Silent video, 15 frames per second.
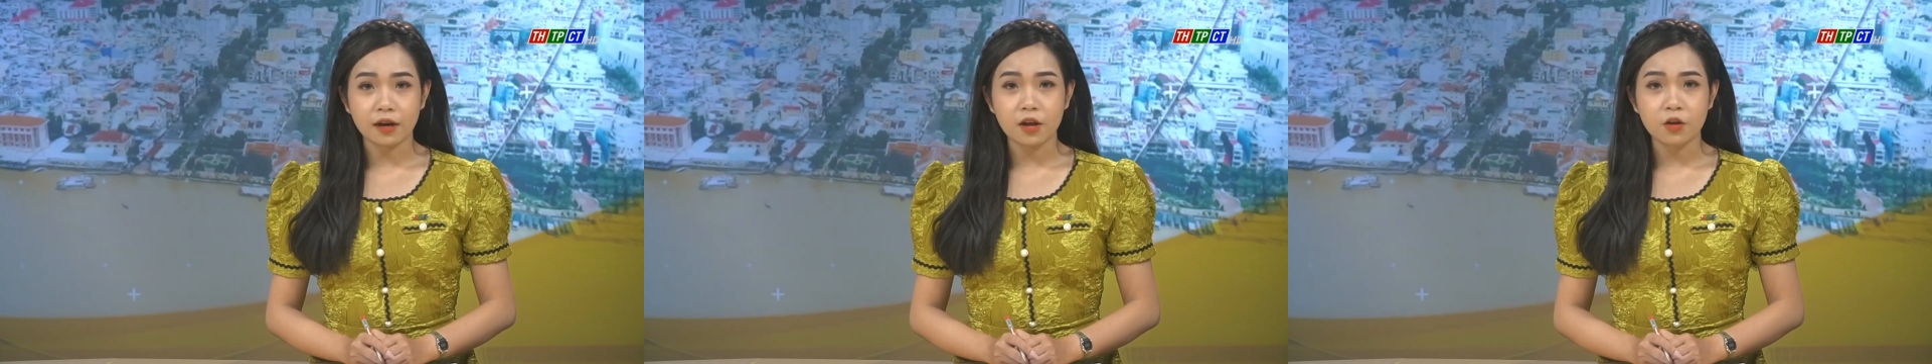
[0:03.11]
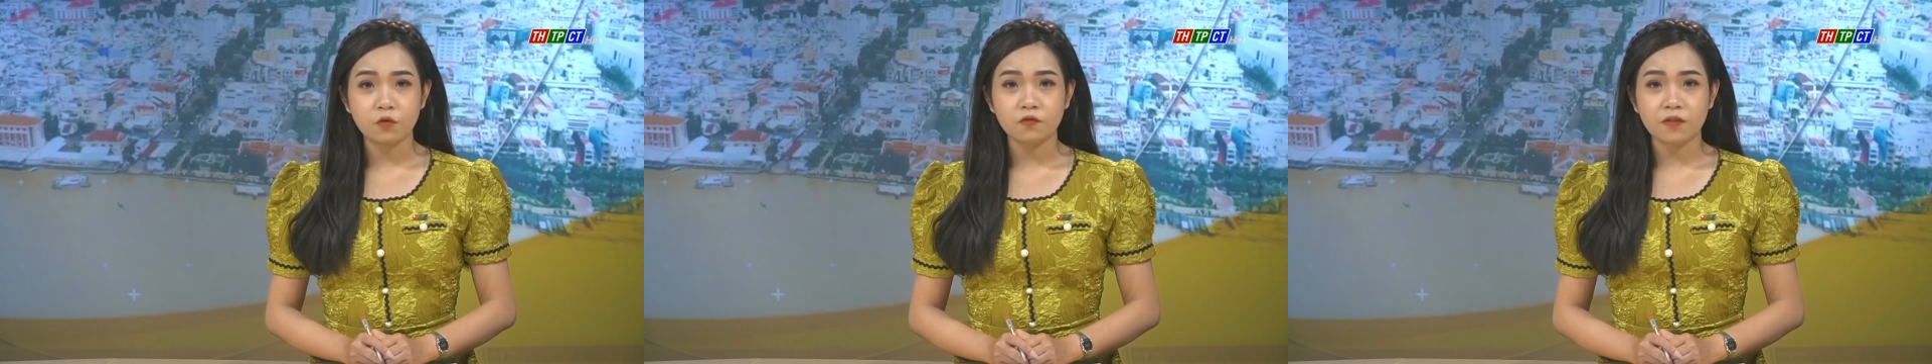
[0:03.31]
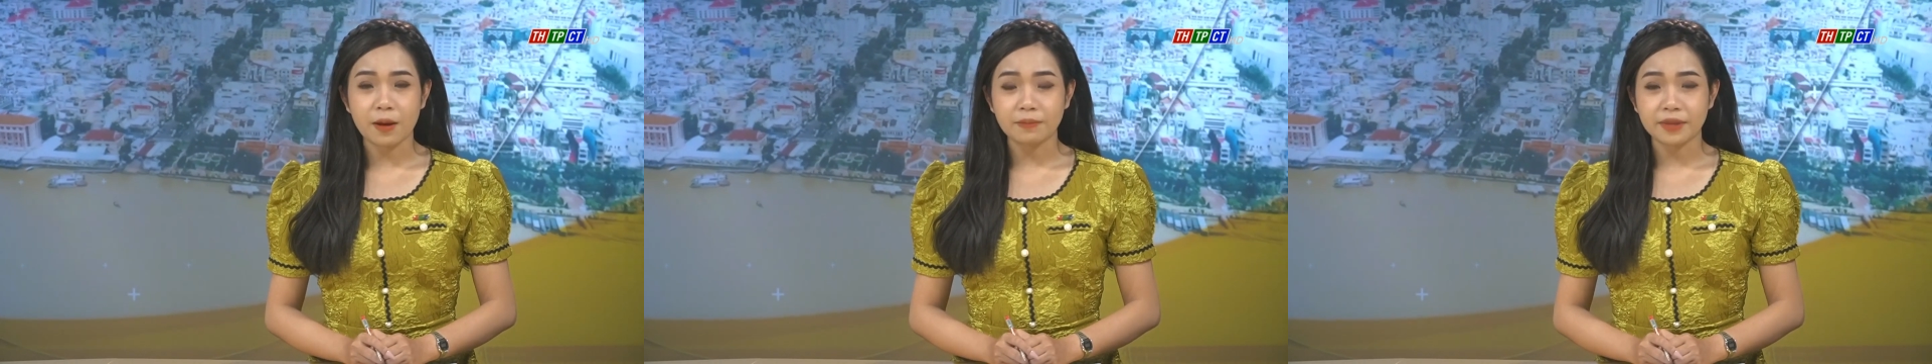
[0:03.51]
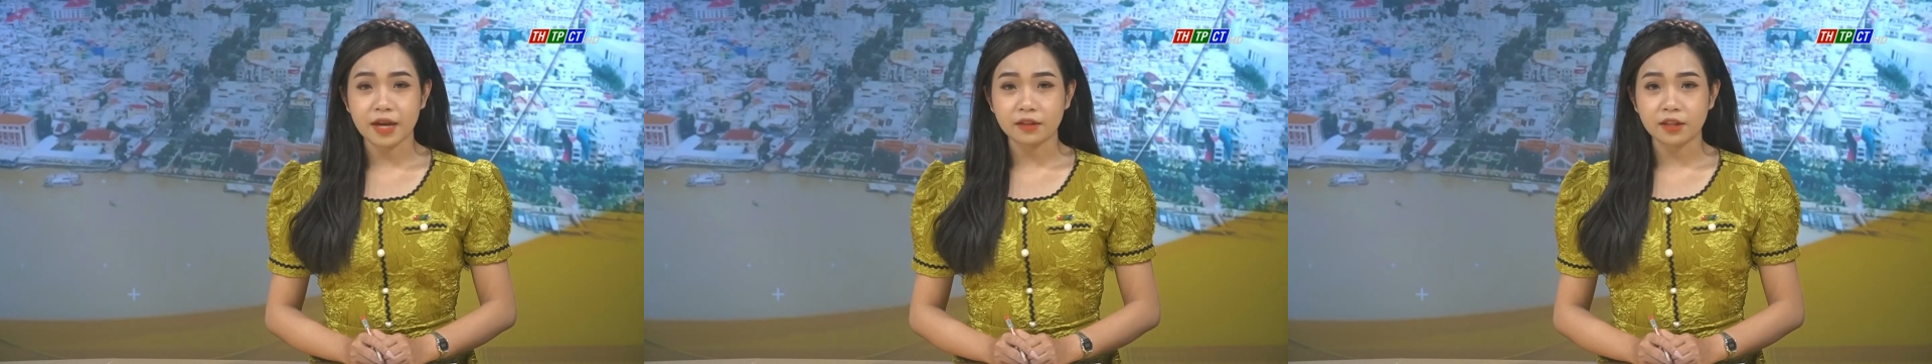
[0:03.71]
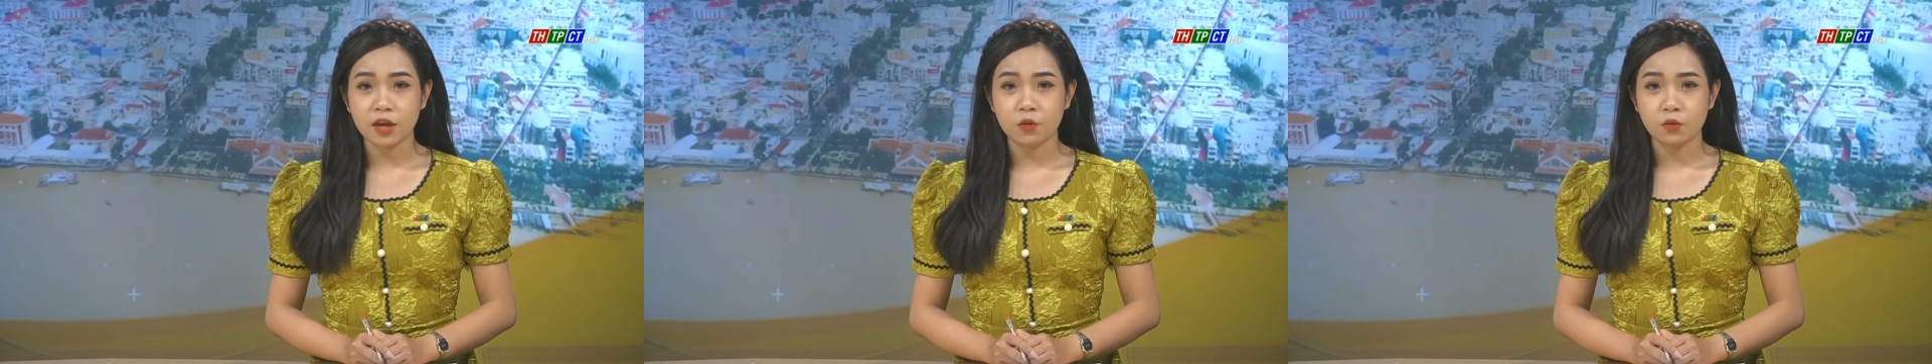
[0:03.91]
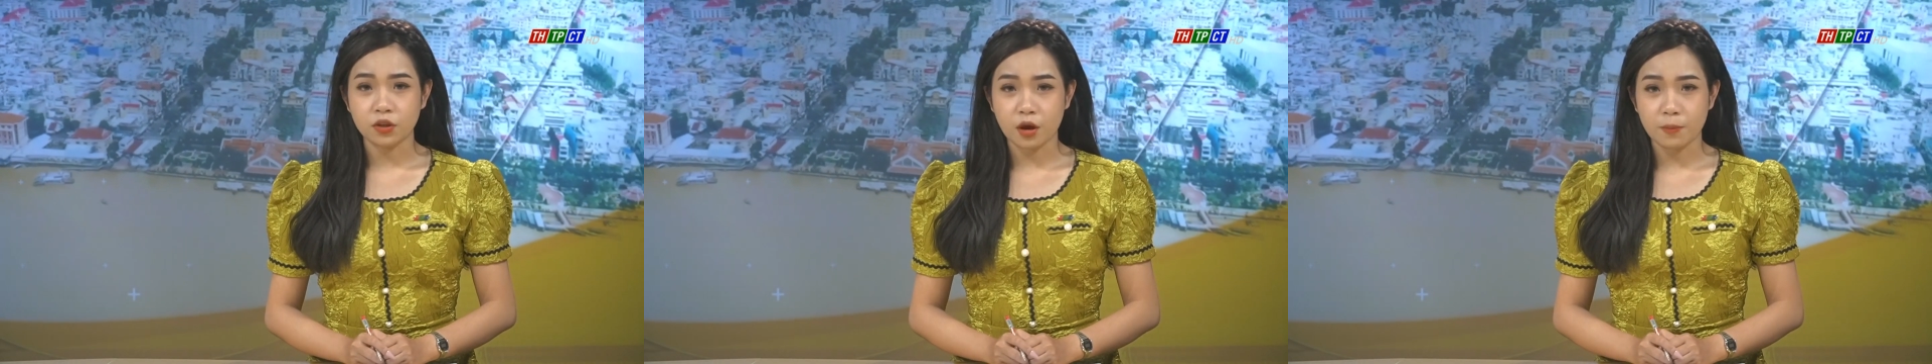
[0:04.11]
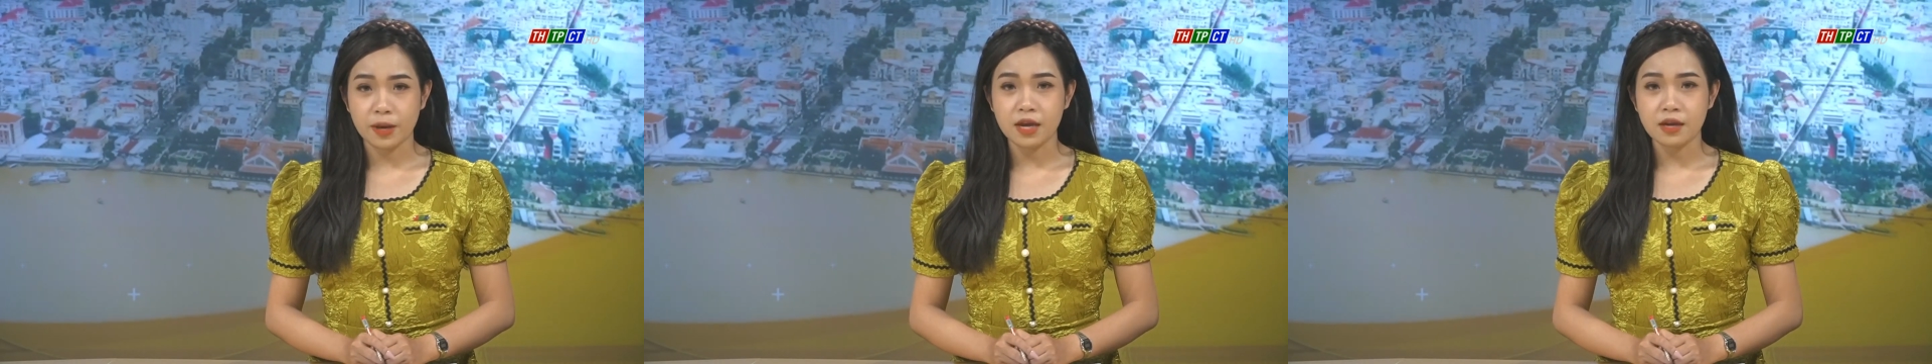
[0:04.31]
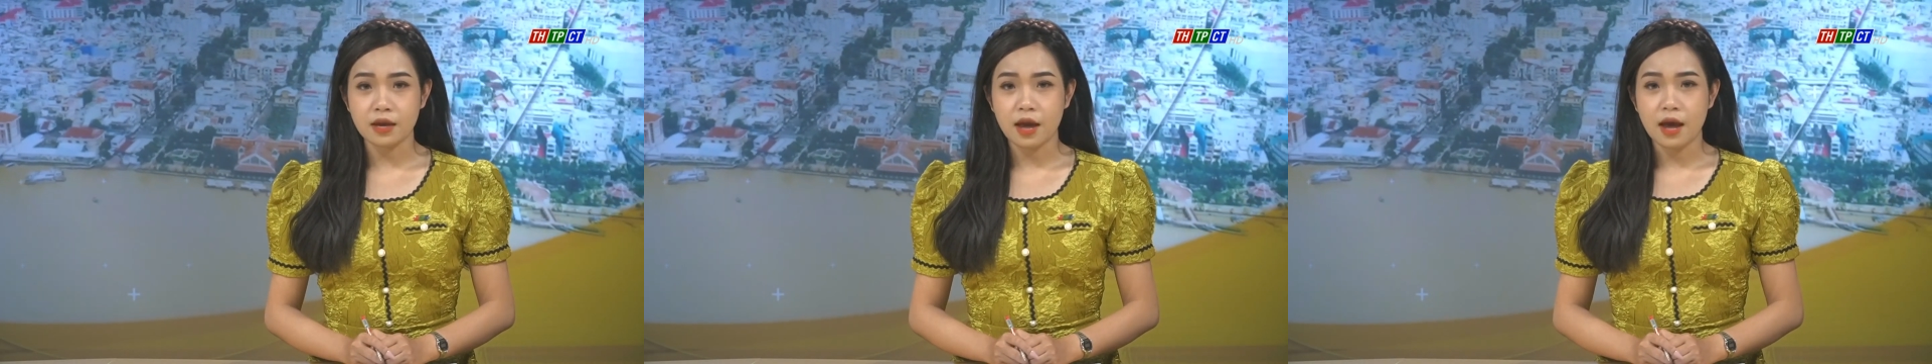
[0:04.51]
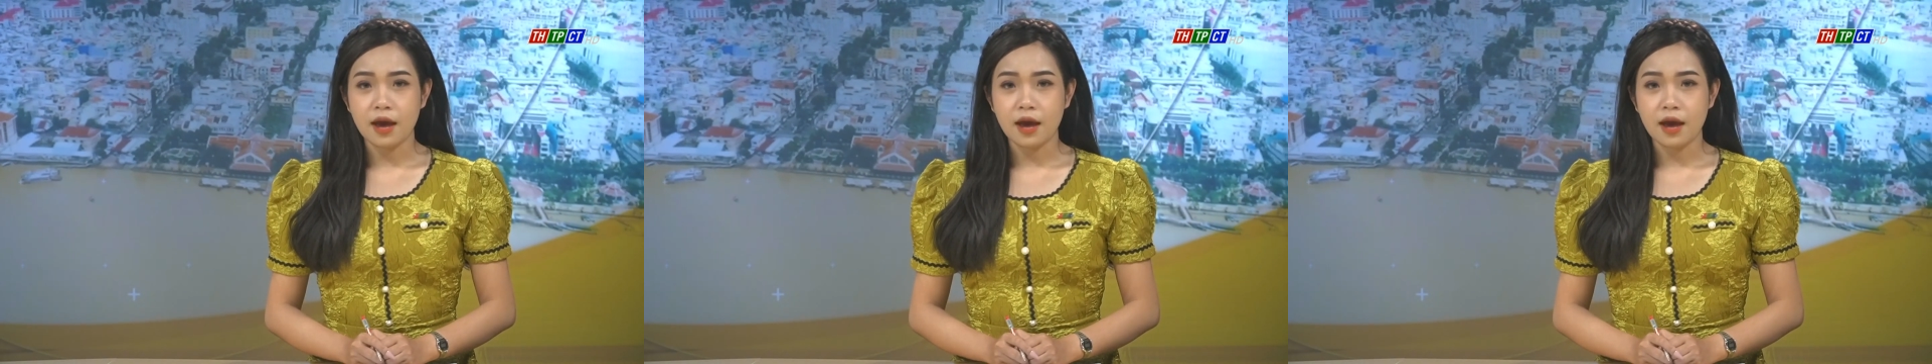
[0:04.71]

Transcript: Liêu Phạm Văn Thiều cho biết,